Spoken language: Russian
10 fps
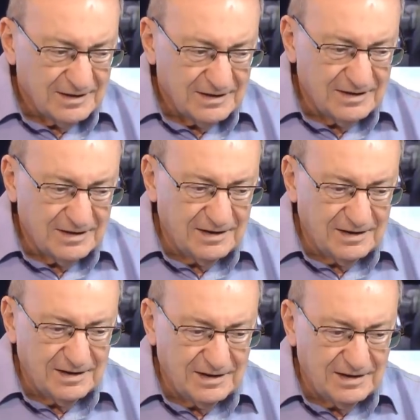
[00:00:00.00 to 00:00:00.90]

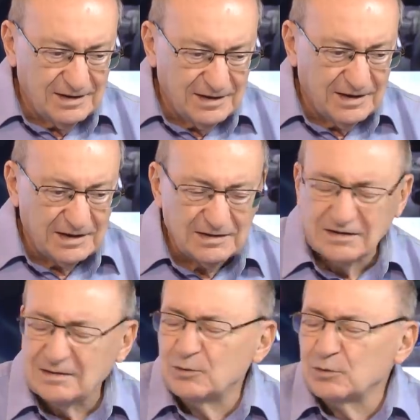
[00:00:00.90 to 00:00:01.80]
Э, нагреть на
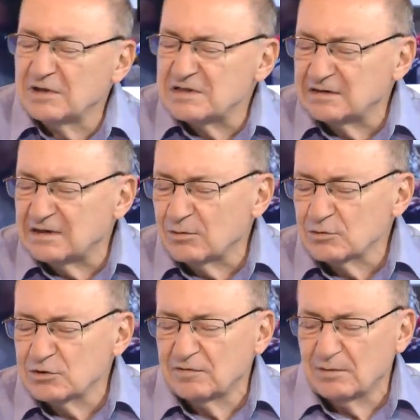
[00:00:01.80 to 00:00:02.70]
этом руки, если так
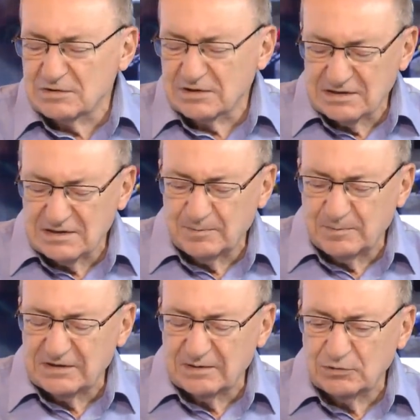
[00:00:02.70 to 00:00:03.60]
условно можно сказать.
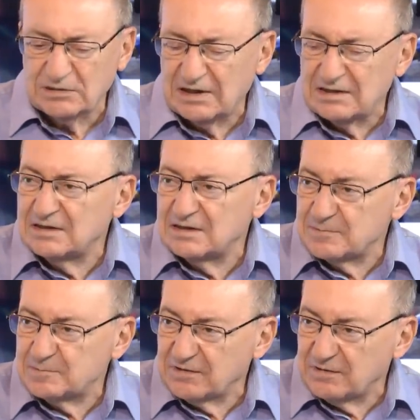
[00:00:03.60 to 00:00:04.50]
Поэтому это один
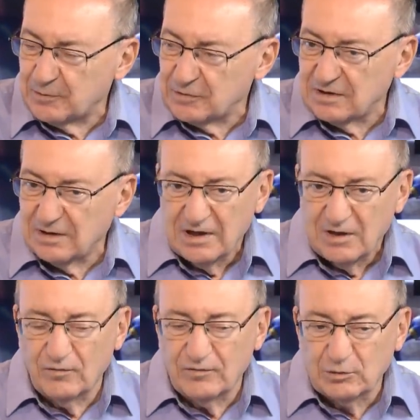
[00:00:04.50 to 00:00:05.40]
аспект вопроса.
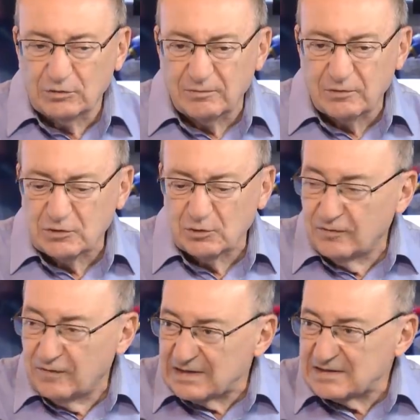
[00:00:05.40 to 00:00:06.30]
Ввиду того, что он
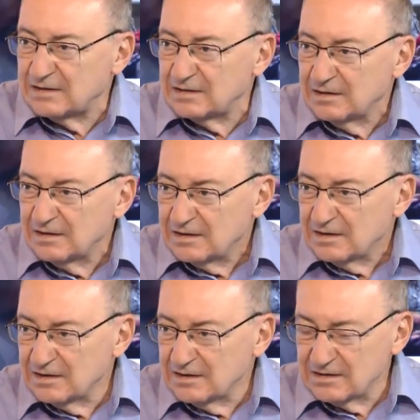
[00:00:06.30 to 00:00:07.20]
увязан
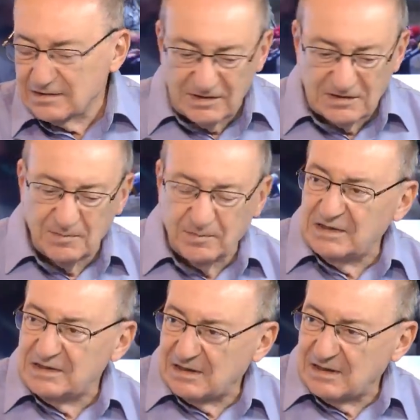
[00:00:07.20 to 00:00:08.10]
э, с внешней
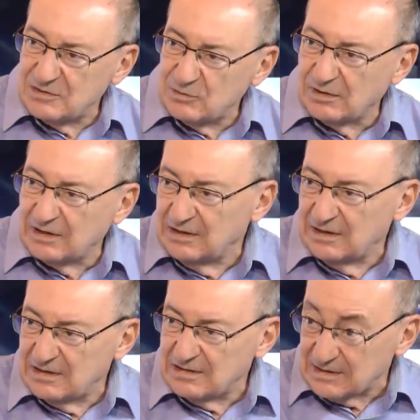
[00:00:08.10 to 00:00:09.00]
политикой, с
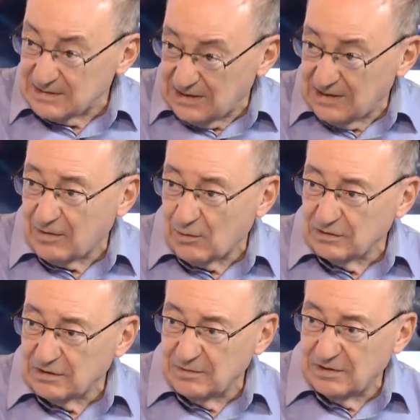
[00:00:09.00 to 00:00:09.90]
Украиной, с Россией в
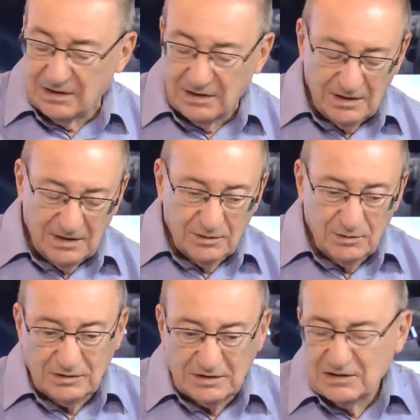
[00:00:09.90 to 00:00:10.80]
какой-то мере,
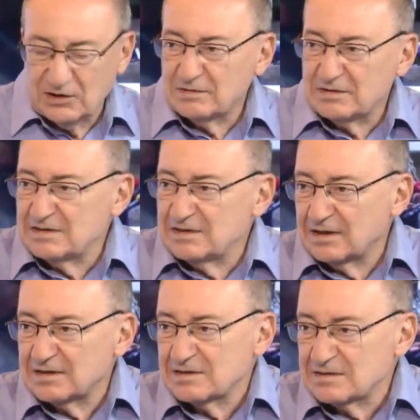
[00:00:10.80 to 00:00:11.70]
то это становится
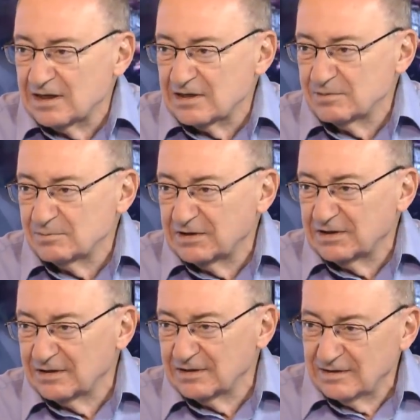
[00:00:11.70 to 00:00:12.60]
интересно, скажем,
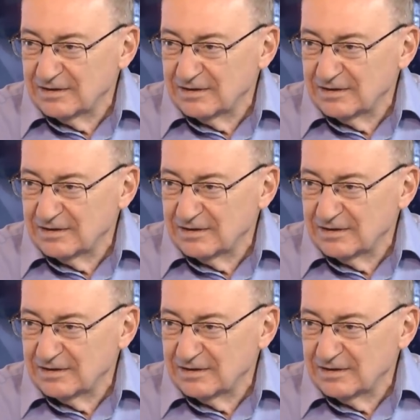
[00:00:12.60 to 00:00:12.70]
э,